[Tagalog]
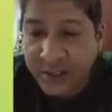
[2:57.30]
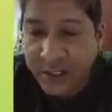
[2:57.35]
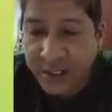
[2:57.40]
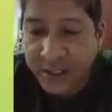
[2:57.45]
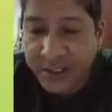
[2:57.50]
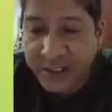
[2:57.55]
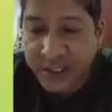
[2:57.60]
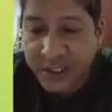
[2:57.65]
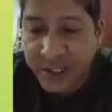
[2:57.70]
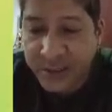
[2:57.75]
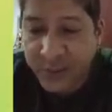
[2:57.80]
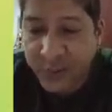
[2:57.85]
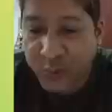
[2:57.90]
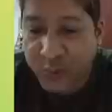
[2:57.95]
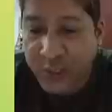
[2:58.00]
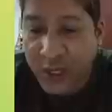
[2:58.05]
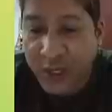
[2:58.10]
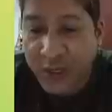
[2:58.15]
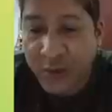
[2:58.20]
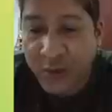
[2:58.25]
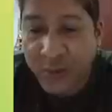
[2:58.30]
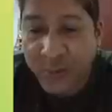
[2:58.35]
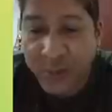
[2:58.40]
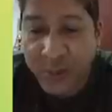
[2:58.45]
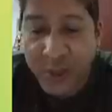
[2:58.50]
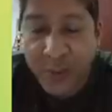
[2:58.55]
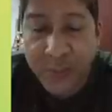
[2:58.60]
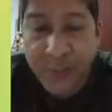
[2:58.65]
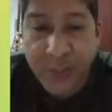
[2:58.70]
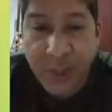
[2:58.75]
Sa race 3 po tayo,
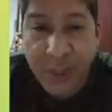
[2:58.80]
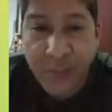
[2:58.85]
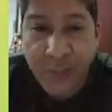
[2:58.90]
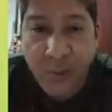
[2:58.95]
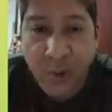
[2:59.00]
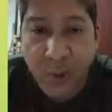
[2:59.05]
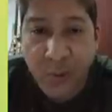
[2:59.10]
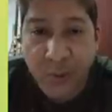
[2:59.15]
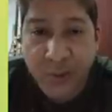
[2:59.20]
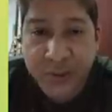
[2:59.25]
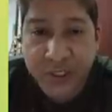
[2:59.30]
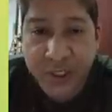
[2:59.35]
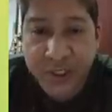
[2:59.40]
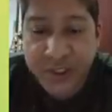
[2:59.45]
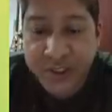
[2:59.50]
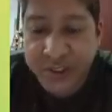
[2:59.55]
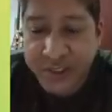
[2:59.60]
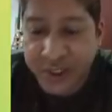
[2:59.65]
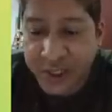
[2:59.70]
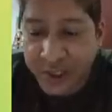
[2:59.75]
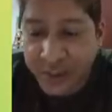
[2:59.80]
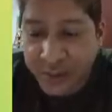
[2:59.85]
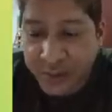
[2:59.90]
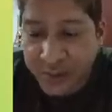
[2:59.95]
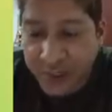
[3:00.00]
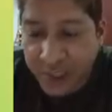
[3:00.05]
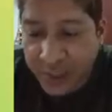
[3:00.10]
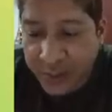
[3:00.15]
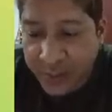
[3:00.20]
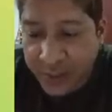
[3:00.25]
pick 5, cover size is 3 to
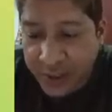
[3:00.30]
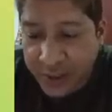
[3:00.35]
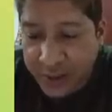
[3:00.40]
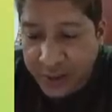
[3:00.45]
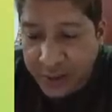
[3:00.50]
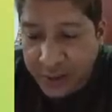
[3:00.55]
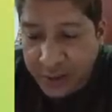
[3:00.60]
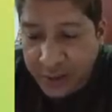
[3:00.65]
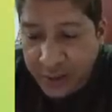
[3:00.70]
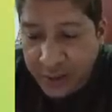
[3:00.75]
7.